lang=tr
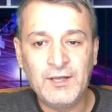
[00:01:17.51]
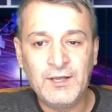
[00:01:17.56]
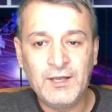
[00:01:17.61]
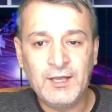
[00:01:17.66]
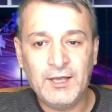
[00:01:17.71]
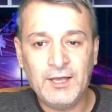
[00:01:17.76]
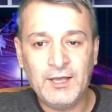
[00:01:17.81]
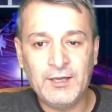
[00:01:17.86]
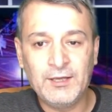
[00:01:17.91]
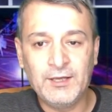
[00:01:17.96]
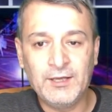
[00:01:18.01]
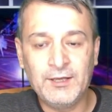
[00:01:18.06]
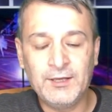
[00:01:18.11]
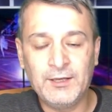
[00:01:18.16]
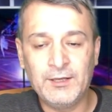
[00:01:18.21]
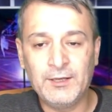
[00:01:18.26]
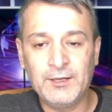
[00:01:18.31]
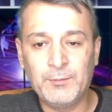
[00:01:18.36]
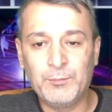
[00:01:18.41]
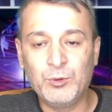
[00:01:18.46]
E,
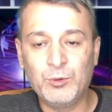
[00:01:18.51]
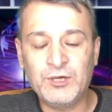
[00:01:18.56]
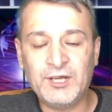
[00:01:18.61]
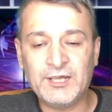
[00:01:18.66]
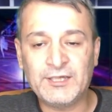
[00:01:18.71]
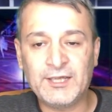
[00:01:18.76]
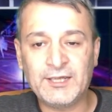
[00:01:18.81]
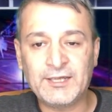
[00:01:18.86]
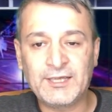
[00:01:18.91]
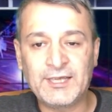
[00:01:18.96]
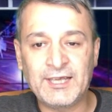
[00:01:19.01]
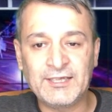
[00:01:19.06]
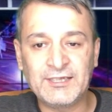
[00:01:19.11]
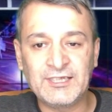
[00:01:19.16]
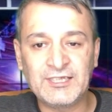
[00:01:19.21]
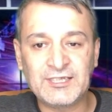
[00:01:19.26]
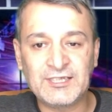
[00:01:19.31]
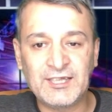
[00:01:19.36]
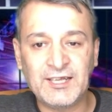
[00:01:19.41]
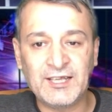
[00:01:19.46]
buradan
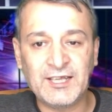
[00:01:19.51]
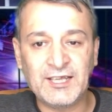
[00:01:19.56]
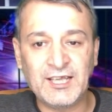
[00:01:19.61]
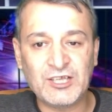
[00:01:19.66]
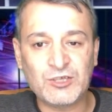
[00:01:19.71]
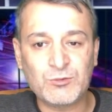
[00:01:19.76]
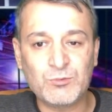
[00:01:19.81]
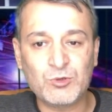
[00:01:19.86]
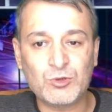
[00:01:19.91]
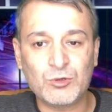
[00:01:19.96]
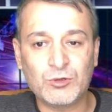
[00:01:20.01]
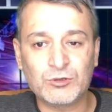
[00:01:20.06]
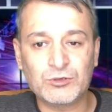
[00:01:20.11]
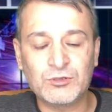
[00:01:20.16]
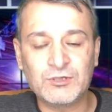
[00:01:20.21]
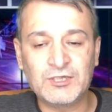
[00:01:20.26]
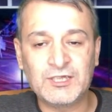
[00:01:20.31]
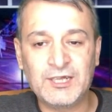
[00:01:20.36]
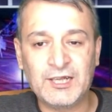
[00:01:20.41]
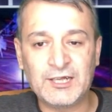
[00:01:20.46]
kendisine geçmiş
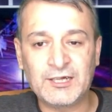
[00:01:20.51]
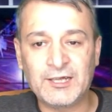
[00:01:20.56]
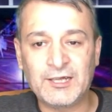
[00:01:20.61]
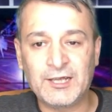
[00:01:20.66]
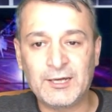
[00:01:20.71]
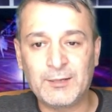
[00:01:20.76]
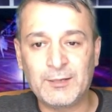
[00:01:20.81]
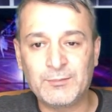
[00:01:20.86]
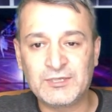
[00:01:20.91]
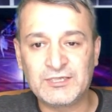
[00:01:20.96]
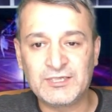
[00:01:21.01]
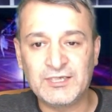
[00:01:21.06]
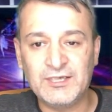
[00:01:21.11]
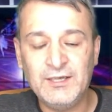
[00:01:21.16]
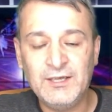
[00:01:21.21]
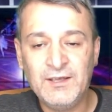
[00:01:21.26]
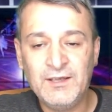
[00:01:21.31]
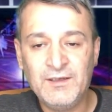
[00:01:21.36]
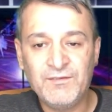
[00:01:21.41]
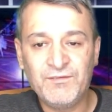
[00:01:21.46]
olsun dileklerimizi
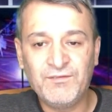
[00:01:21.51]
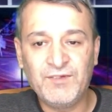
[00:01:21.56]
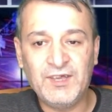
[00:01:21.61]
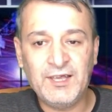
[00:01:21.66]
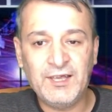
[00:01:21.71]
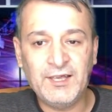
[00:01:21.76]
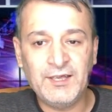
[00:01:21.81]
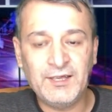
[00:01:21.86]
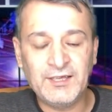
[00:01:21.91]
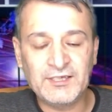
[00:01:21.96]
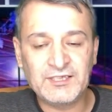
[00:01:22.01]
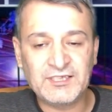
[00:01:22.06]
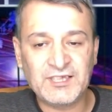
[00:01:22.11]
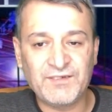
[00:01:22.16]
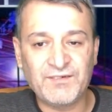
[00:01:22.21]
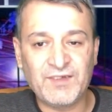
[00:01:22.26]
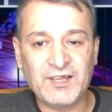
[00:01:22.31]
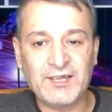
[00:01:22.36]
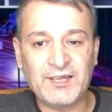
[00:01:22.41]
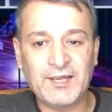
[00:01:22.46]
ve
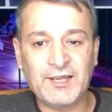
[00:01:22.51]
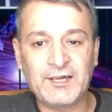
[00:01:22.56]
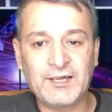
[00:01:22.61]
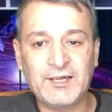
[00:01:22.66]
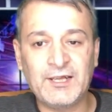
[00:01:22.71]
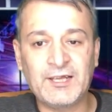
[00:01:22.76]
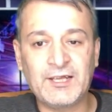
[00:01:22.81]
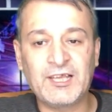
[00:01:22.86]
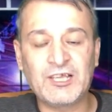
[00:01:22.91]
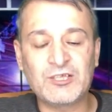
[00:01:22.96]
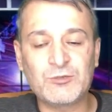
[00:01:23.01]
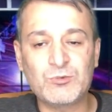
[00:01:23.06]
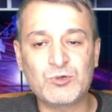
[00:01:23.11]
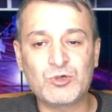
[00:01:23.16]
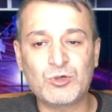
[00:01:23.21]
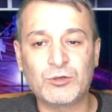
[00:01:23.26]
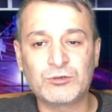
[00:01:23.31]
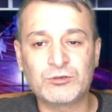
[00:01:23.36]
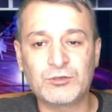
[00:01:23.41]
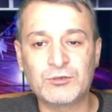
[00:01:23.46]
sevenlerine geçmiş
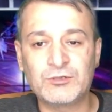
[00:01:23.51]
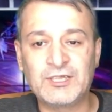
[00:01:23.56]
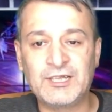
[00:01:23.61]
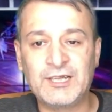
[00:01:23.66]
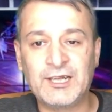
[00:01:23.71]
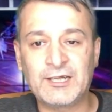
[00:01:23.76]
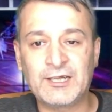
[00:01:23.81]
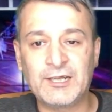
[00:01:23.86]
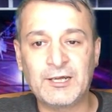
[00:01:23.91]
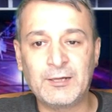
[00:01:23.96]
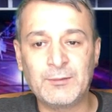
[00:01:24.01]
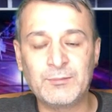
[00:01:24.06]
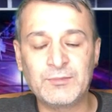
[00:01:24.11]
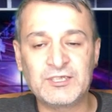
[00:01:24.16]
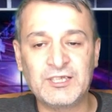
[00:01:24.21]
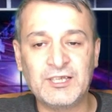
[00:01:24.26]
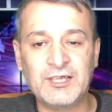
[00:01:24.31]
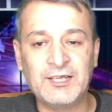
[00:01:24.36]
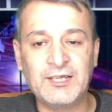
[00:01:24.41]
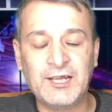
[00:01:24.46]
olsun
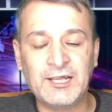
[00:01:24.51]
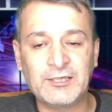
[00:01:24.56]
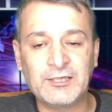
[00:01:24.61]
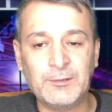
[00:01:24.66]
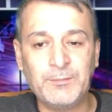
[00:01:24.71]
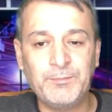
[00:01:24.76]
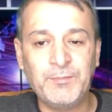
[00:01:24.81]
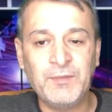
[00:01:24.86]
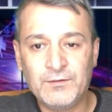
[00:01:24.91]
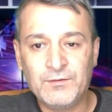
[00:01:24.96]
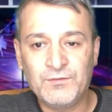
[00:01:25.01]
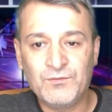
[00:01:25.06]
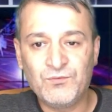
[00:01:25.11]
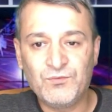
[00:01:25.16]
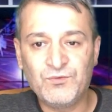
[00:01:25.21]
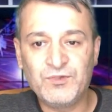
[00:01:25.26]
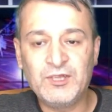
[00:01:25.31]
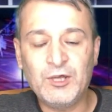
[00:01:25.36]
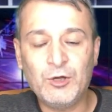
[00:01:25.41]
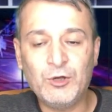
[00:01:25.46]
dileklerimizi iletip
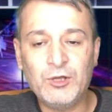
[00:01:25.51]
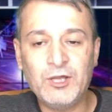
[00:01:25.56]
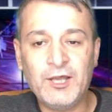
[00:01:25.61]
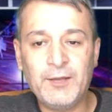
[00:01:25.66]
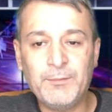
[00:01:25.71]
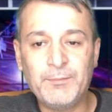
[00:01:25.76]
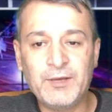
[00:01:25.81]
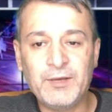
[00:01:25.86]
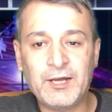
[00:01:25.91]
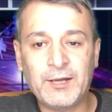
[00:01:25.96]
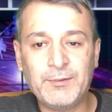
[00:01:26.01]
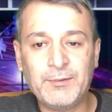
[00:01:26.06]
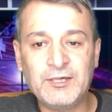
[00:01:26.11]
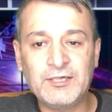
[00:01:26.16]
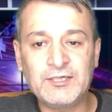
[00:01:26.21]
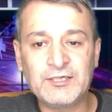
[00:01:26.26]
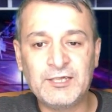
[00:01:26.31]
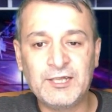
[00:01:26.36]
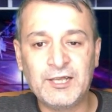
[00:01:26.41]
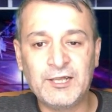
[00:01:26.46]
videoyu hep beraber
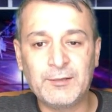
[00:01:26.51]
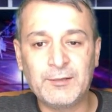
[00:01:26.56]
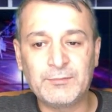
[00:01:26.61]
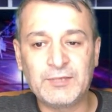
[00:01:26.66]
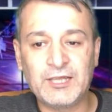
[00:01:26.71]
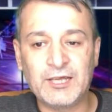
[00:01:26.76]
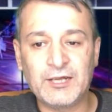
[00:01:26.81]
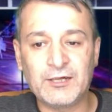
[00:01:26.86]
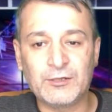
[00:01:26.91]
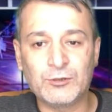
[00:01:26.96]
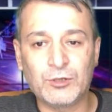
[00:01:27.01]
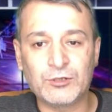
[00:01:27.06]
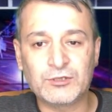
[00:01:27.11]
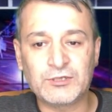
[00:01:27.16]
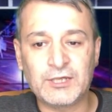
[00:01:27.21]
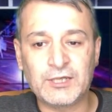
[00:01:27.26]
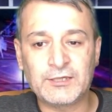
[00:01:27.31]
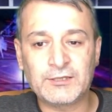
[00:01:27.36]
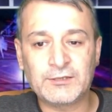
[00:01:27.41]
izleyelim değerli dostlar.